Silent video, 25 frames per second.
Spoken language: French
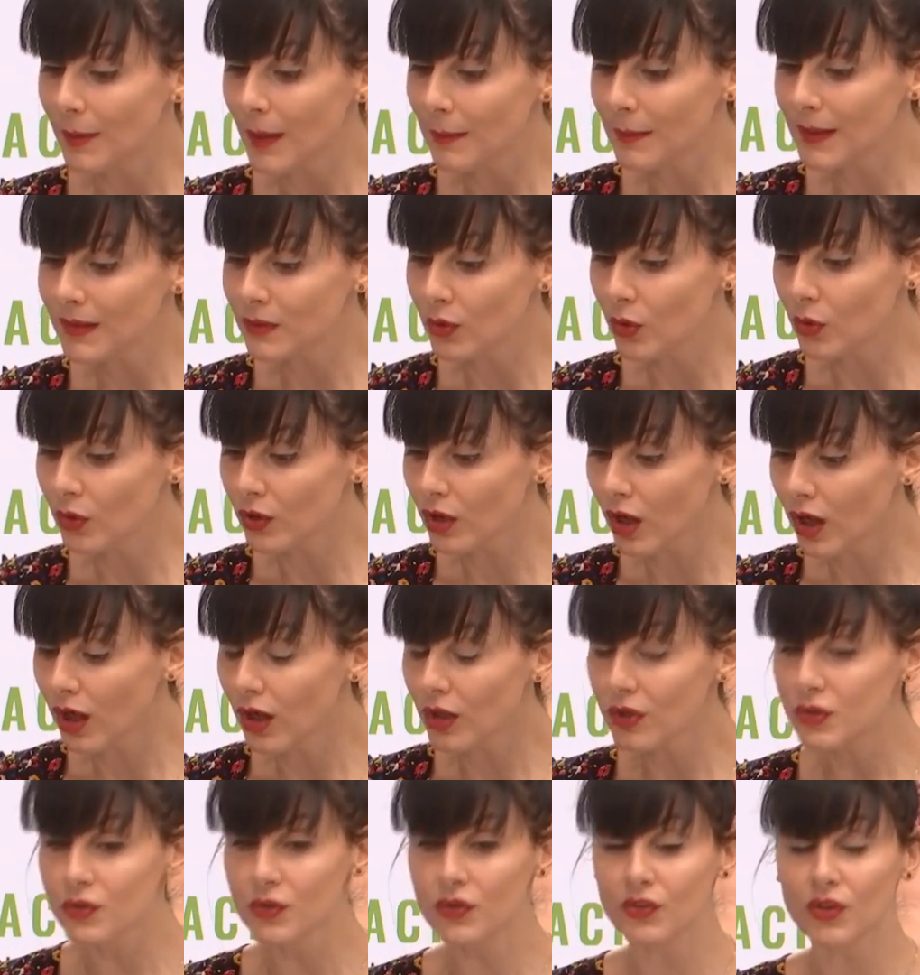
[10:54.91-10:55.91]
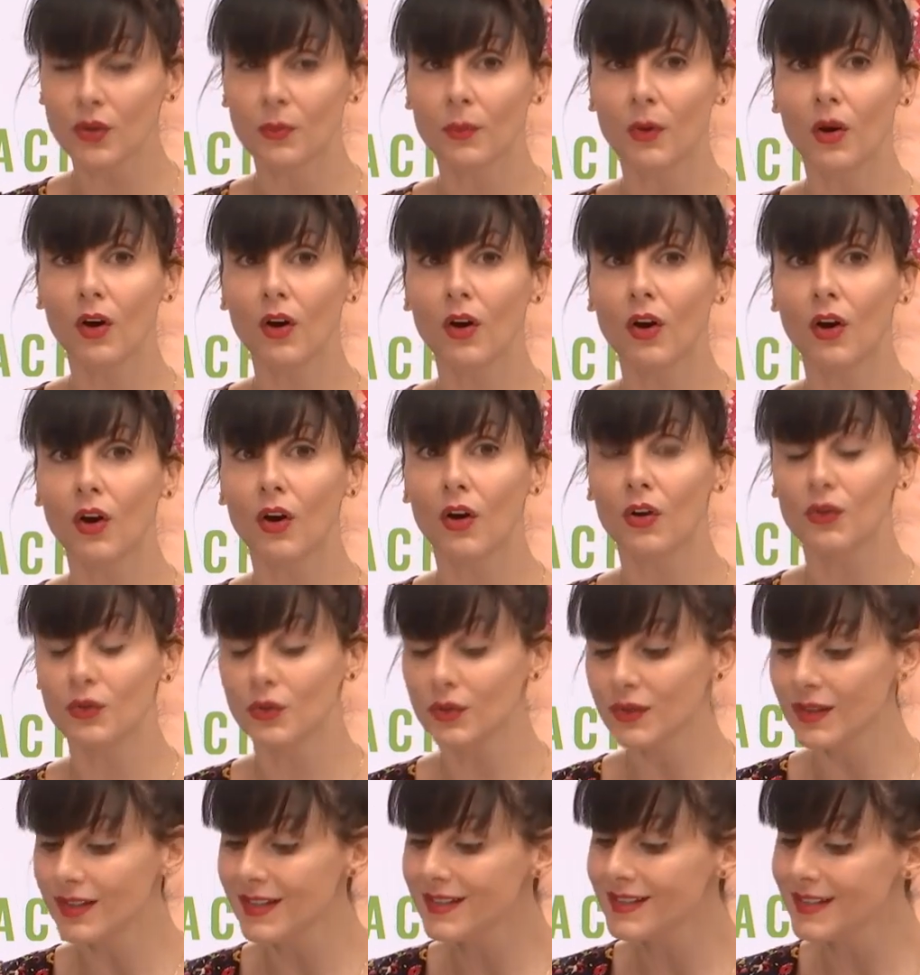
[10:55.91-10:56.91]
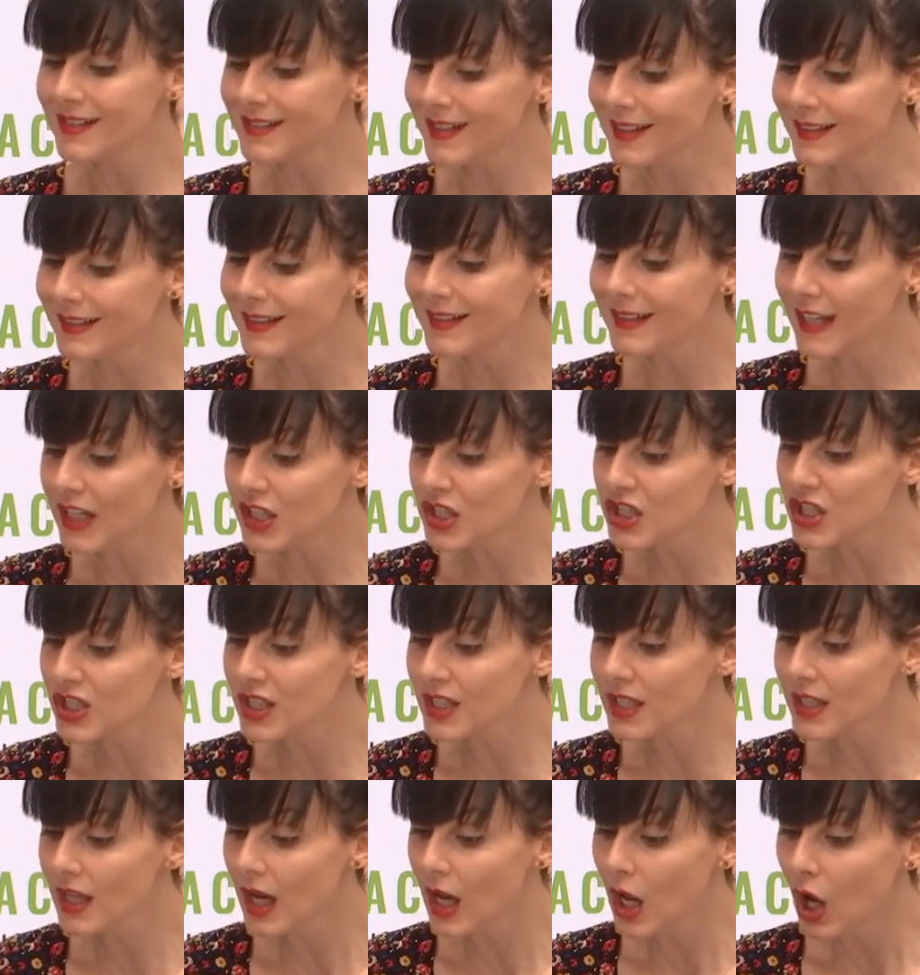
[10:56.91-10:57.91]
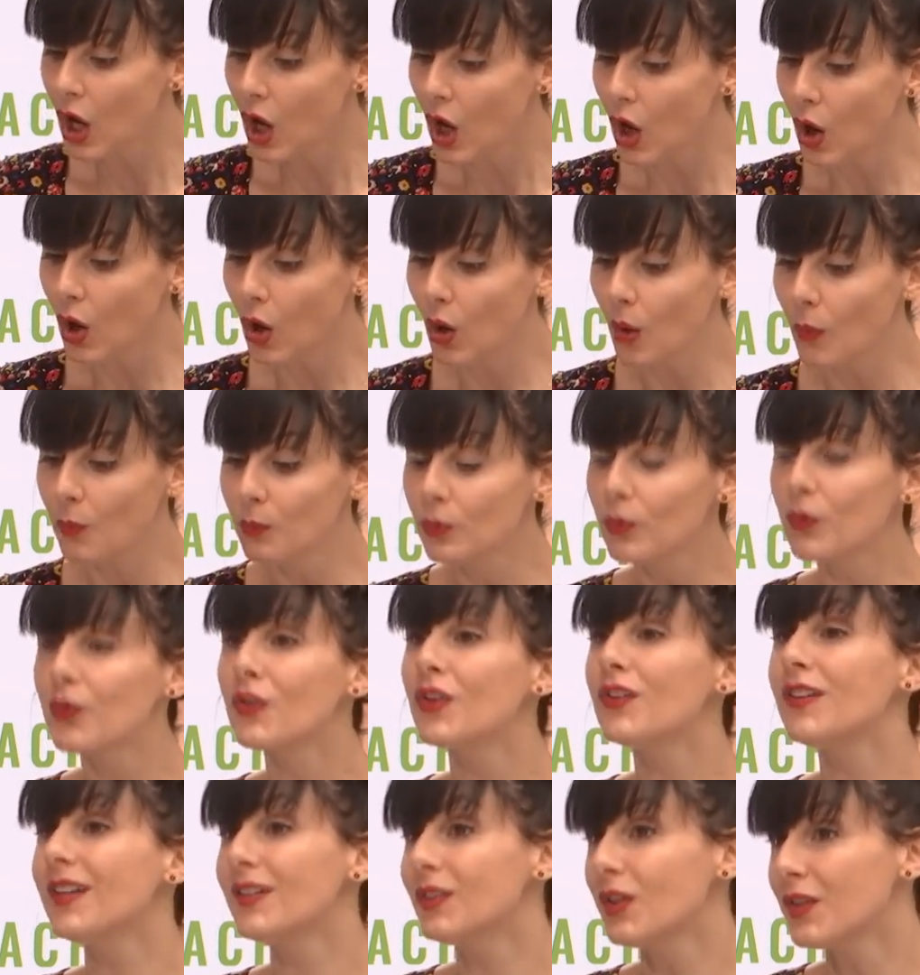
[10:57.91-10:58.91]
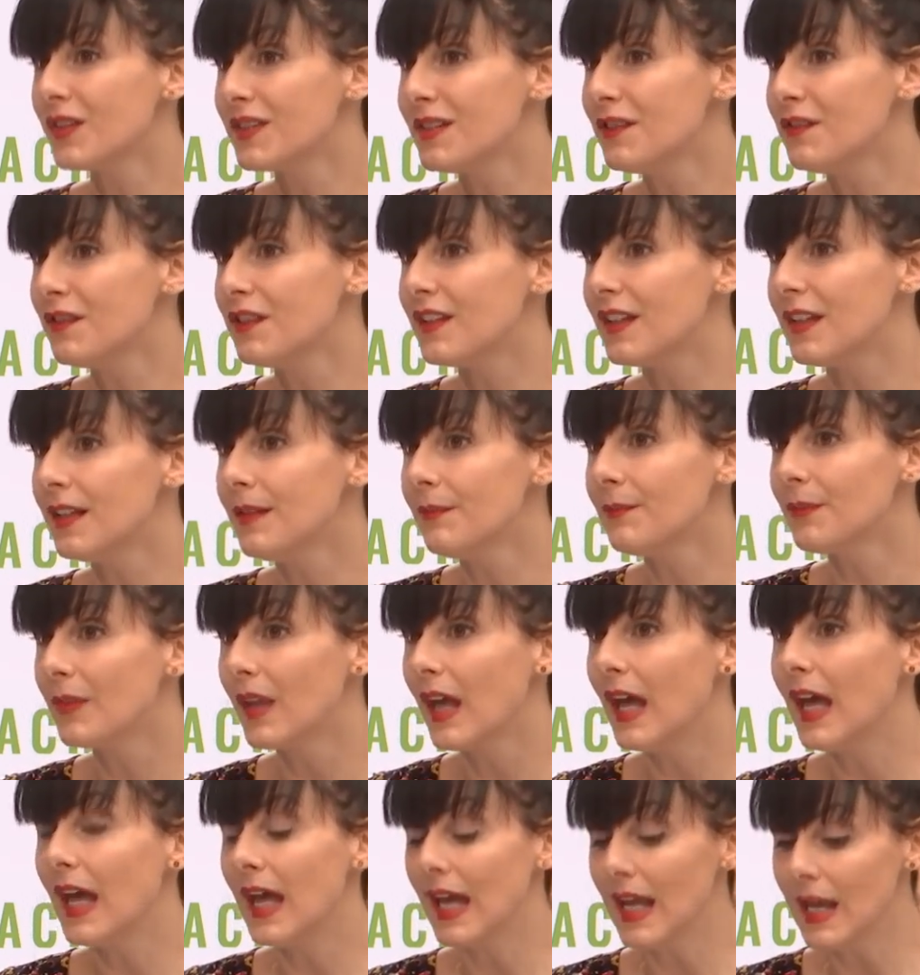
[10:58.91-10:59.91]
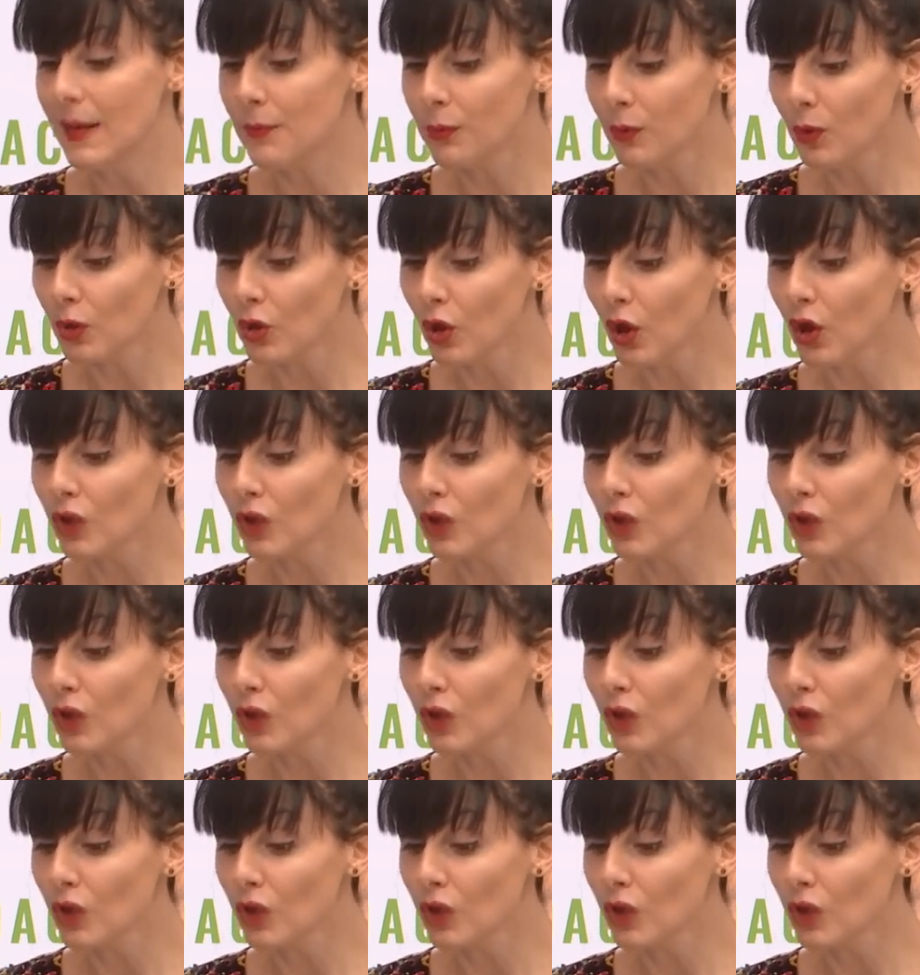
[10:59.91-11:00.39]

va permettre au corps justement d'utiliser cette énergie pour se détoxifier et